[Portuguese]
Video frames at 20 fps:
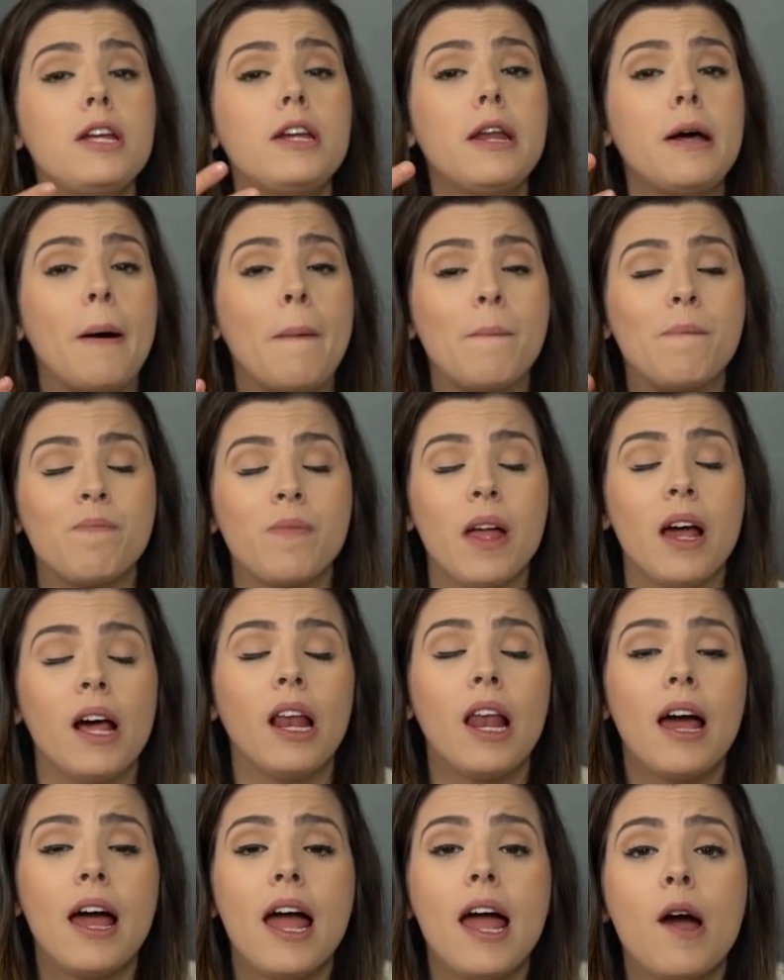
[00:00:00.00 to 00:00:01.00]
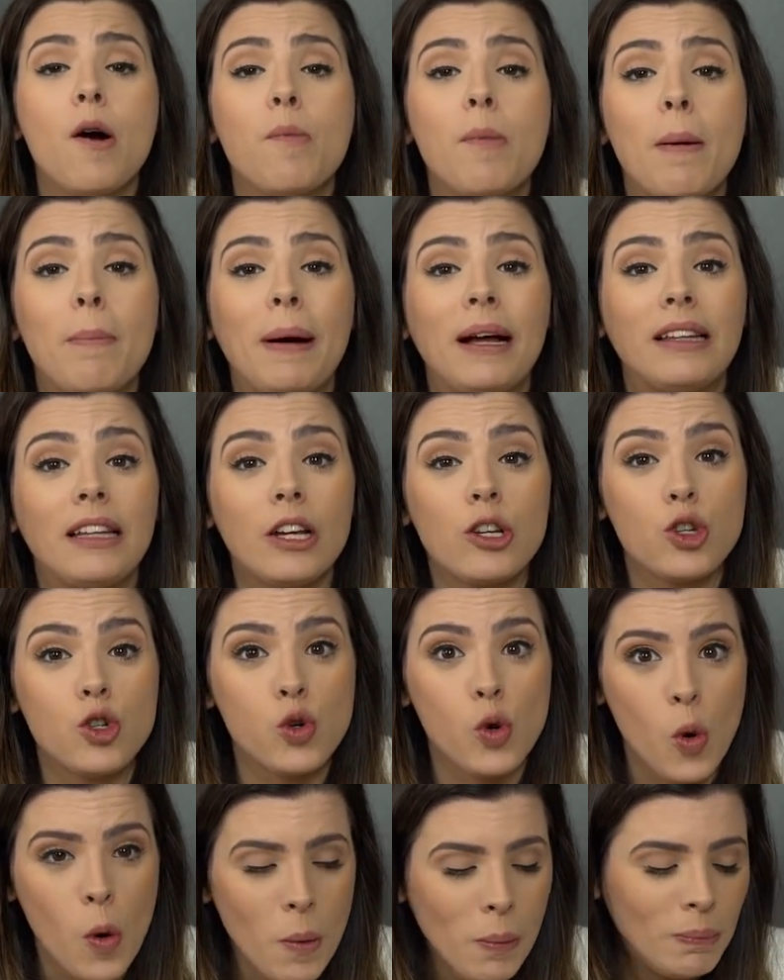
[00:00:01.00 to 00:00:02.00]
China, ela é uma
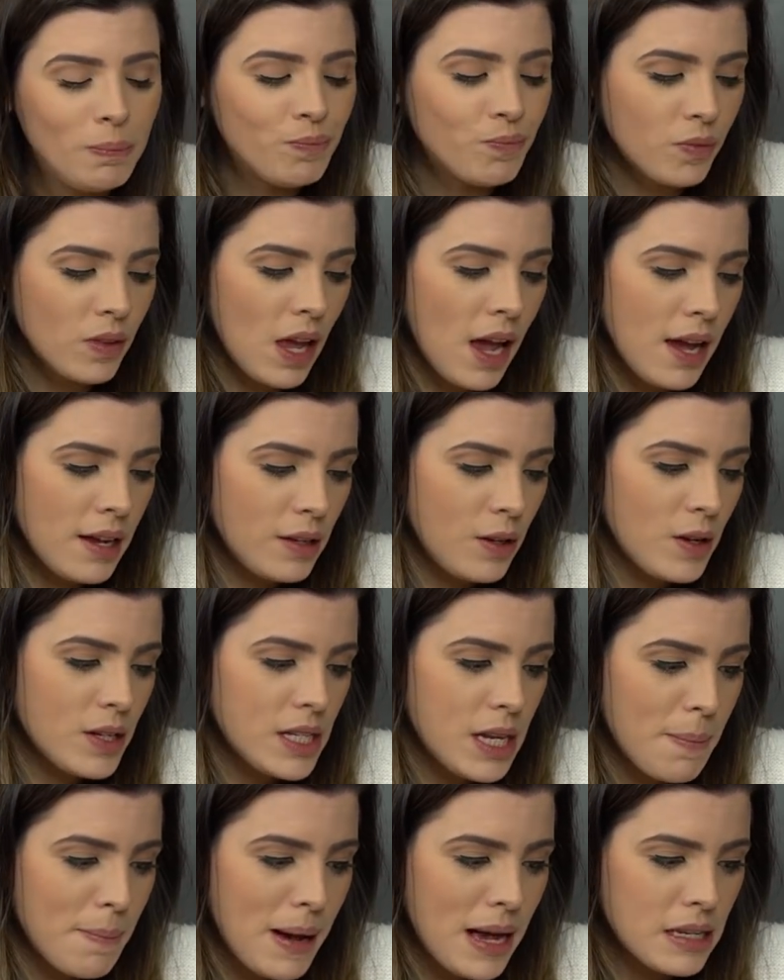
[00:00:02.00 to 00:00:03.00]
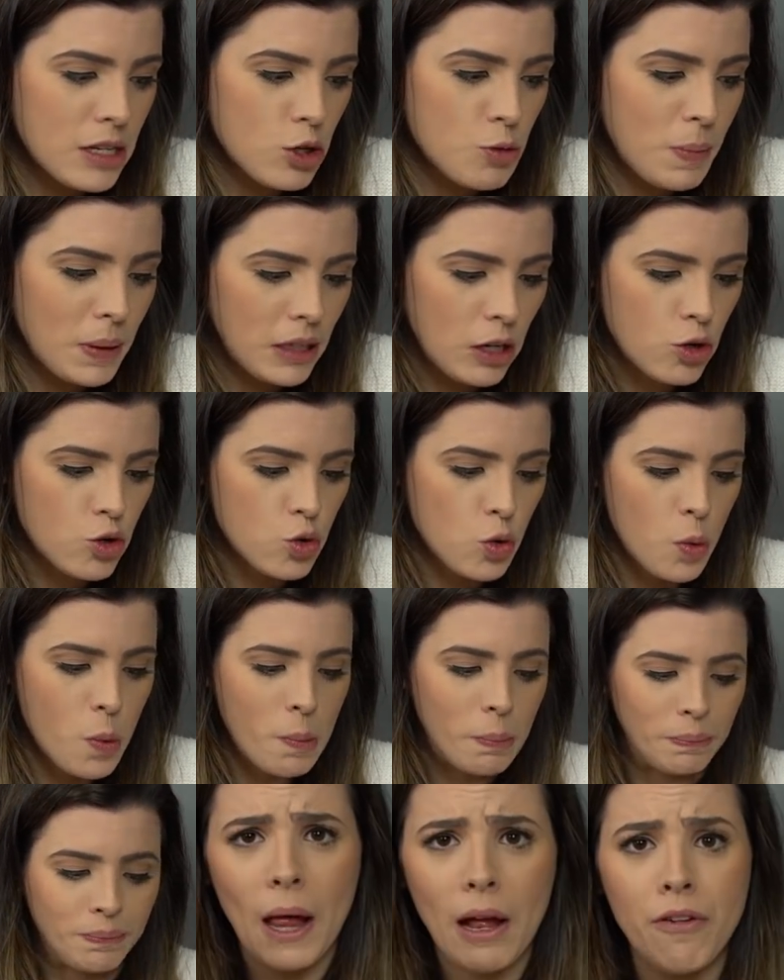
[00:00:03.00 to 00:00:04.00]
patachu, né? Então essa massa de patachu
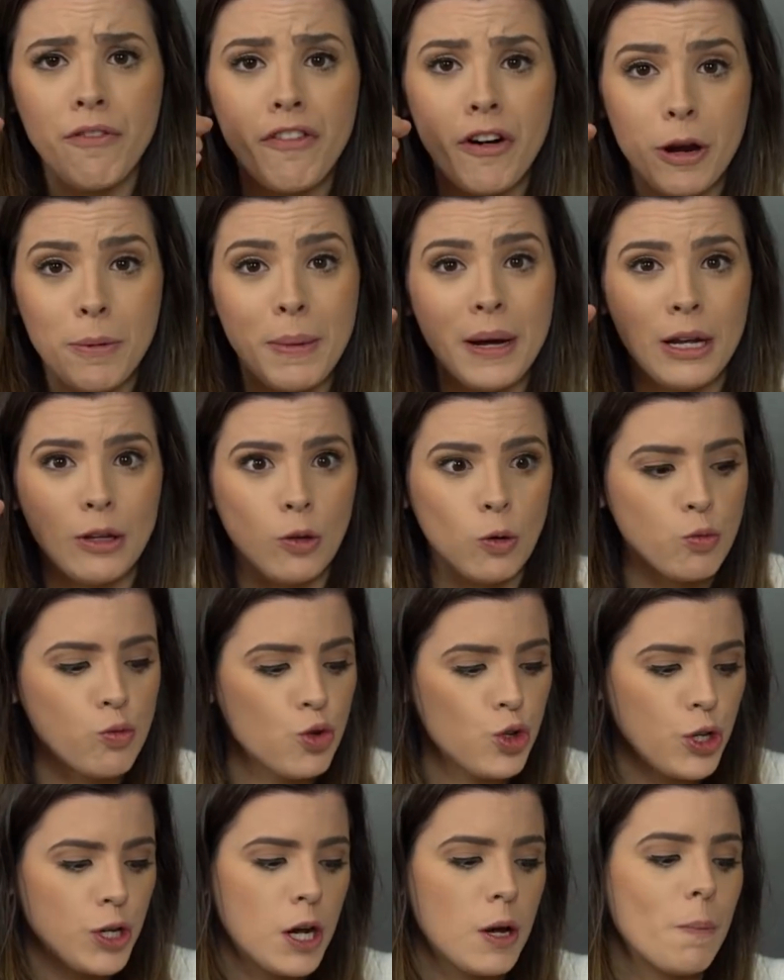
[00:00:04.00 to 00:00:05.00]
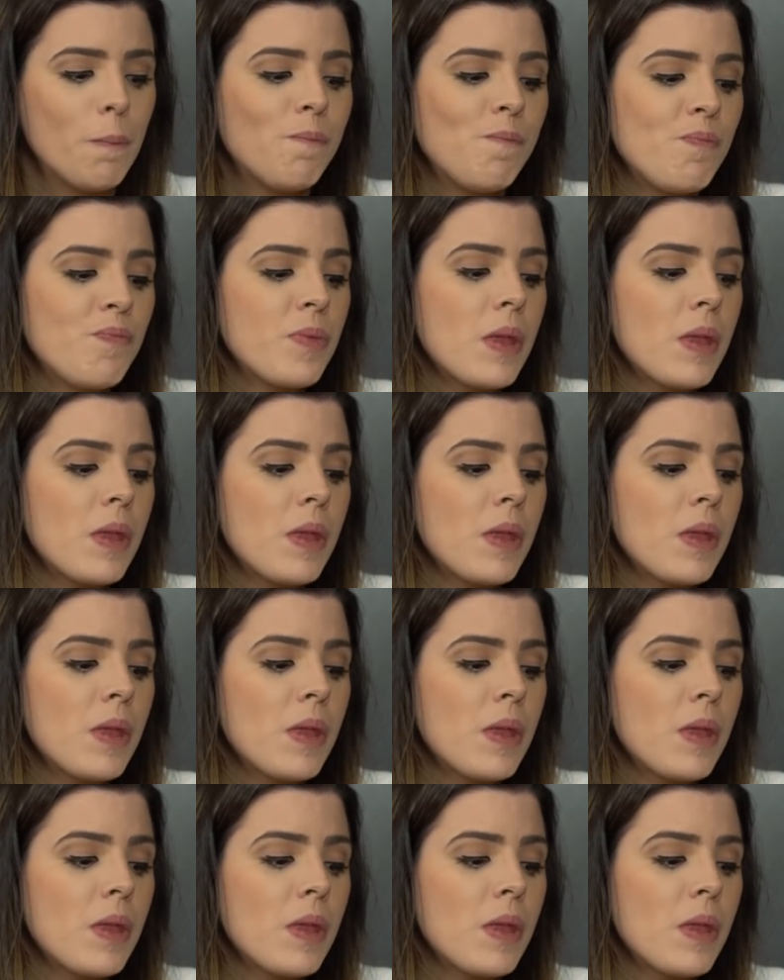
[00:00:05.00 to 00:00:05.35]
em forma redondinha.